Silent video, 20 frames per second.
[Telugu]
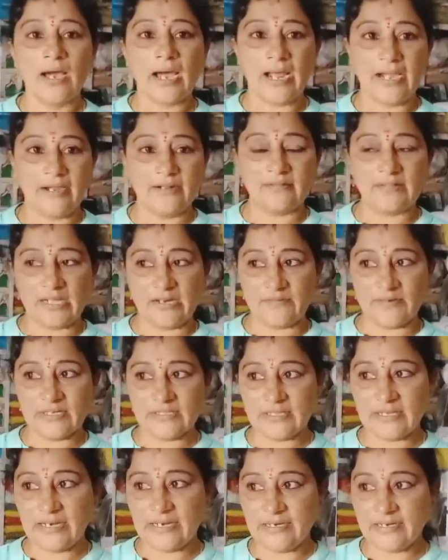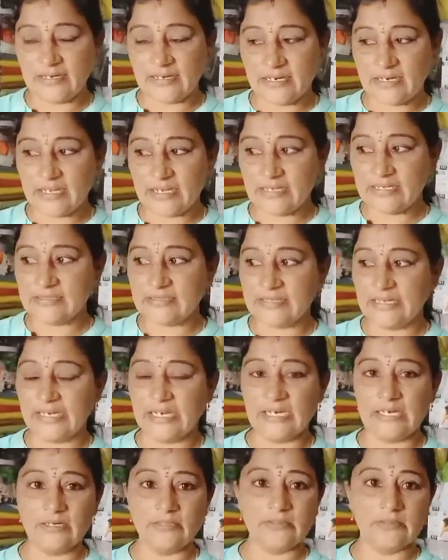అండ్ తర్వాత ఏంటంటే
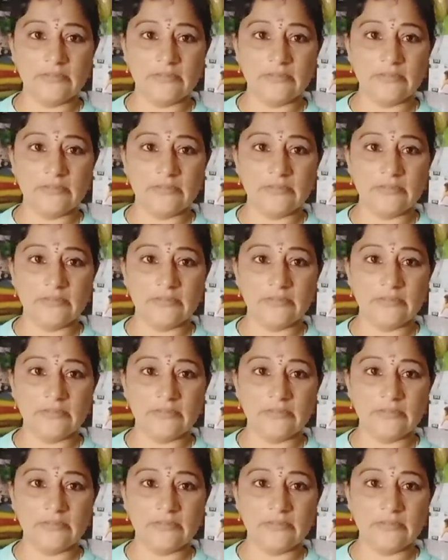సింగిల్